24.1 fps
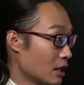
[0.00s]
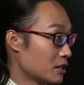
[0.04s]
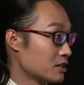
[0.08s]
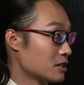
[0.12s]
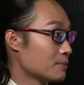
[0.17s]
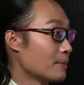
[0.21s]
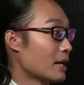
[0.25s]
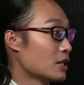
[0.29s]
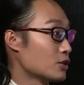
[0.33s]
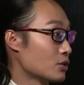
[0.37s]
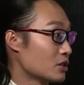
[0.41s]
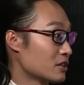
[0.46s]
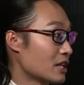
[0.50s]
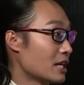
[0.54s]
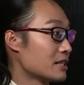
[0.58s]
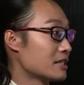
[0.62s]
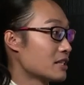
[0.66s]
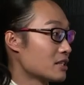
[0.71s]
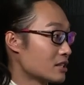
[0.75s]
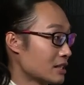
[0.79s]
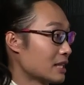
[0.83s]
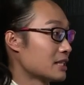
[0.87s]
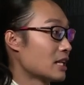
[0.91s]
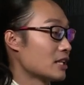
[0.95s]
到金牌决赛，
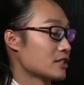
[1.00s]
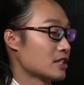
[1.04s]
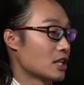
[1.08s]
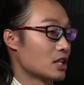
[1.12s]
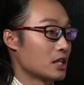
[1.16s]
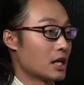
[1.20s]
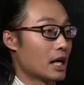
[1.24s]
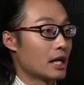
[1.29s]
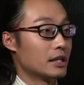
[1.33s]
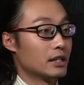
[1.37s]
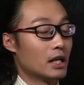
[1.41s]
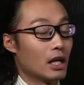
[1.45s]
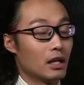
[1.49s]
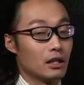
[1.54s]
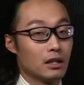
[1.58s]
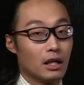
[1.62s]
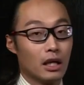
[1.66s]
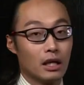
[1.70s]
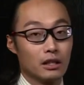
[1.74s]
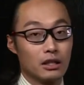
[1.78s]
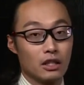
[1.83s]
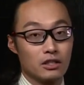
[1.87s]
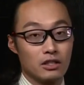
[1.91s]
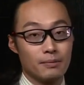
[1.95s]
这是大家想看到的
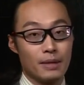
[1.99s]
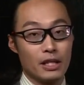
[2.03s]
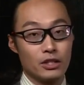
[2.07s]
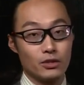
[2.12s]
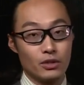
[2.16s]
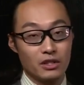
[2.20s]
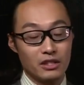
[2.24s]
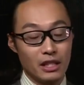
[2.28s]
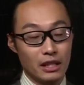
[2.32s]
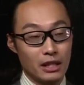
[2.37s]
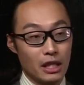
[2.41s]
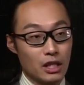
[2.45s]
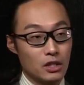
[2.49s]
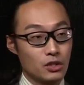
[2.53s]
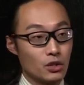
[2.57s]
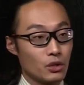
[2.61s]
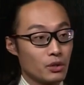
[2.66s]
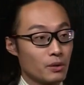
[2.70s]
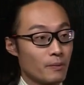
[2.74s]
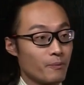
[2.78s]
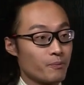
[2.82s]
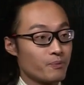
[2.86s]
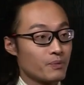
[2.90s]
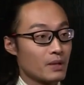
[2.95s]
啊！到金牌决赛当
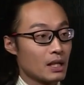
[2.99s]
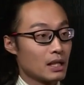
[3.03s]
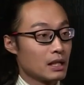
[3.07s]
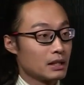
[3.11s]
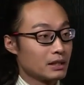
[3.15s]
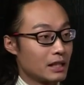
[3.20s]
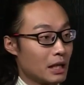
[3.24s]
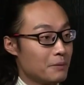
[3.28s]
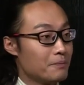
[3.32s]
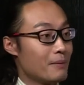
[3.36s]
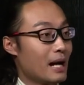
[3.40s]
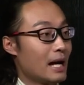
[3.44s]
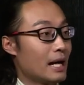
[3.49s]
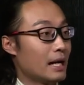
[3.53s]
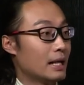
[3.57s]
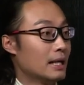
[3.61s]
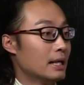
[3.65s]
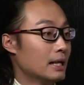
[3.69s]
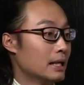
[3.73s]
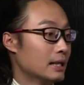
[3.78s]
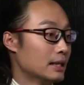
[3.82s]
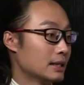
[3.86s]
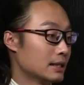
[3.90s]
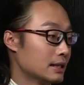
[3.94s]
中，丹麦
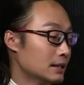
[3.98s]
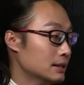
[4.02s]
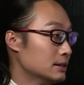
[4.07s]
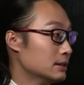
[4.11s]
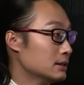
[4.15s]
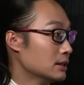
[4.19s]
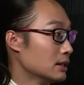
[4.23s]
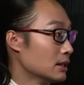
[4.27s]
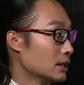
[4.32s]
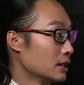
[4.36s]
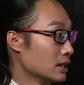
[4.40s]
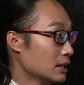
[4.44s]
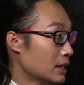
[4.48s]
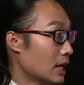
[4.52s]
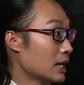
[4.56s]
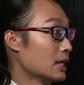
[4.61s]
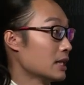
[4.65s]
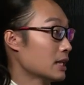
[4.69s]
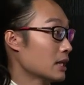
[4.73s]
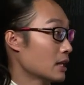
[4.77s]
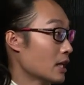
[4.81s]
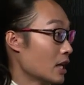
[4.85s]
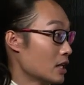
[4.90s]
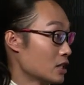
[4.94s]
跟意大
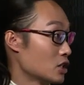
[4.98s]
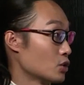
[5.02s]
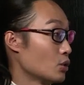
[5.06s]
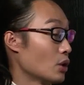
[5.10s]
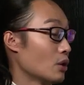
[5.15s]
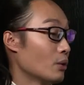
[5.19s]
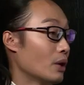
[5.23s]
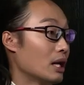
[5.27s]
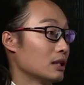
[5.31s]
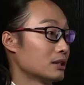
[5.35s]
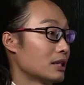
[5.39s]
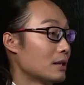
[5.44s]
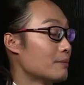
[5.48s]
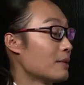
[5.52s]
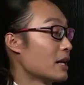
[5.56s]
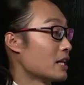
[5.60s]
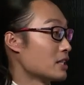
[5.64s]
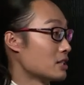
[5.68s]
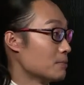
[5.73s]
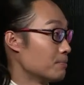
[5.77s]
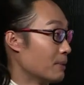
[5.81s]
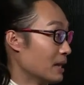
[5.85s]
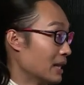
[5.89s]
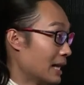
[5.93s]
利两支队伍啊，丹麦
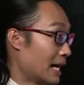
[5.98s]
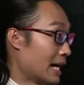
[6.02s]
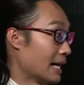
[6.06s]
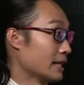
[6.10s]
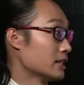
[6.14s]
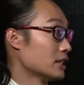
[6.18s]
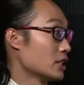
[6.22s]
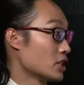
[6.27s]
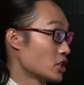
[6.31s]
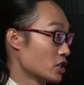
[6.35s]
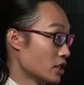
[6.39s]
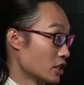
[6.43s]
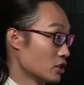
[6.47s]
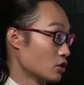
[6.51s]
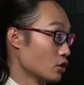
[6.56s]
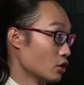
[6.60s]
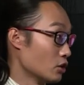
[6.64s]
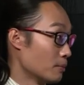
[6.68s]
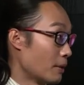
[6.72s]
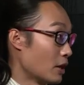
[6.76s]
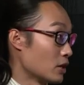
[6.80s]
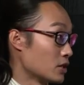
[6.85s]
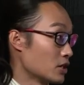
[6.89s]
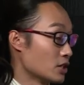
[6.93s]
是本来的世界纪
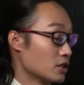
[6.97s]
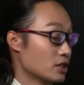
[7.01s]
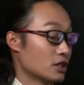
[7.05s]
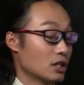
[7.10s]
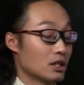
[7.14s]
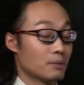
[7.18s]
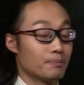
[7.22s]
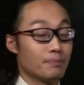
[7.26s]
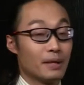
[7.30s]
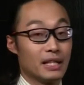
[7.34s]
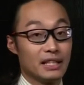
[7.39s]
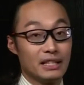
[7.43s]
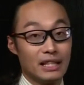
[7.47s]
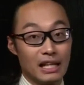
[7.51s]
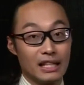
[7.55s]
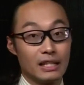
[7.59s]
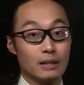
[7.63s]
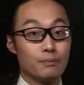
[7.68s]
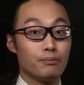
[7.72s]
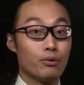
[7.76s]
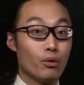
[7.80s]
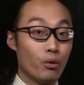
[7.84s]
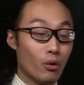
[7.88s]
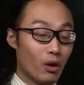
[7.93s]
录保持者，被意大
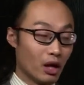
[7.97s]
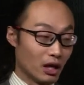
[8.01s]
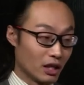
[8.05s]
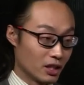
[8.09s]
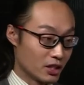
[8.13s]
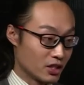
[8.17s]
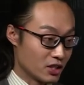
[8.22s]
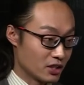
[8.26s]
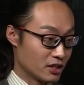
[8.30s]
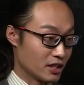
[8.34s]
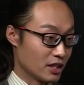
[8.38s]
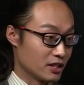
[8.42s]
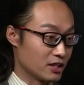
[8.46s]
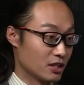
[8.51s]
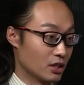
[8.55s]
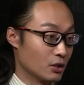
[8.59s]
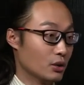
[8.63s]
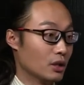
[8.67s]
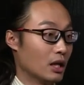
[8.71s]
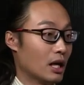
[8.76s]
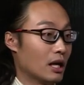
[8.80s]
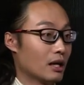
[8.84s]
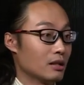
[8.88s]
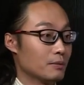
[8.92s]
利破了世界纪
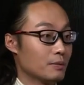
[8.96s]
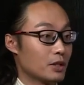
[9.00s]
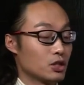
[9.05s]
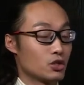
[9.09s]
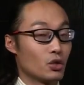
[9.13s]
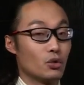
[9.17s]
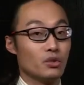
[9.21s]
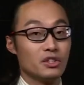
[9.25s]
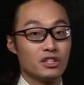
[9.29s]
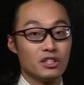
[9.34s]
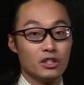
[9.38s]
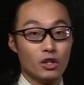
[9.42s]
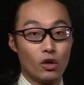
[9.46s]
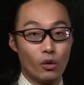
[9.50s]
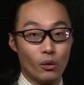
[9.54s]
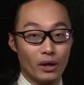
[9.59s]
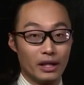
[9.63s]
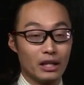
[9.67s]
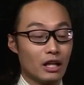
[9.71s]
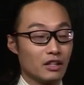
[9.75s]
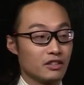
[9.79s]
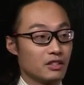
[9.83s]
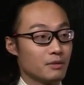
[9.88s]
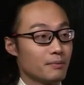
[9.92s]
录啊！那么重新回
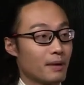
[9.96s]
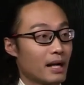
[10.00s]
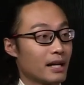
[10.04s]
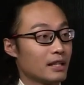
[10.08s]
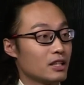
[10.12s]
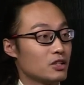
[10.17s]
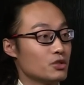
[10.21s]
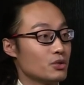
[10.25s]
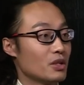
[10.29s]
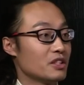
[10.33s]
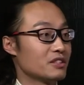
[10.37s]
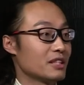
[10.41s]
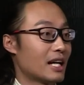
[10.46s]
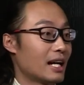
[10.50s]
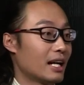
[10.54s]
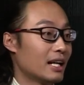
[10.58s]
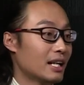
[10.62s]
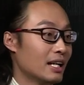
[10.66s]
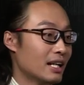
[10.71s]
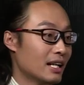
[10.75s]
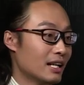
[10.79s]
到金牌的决赛，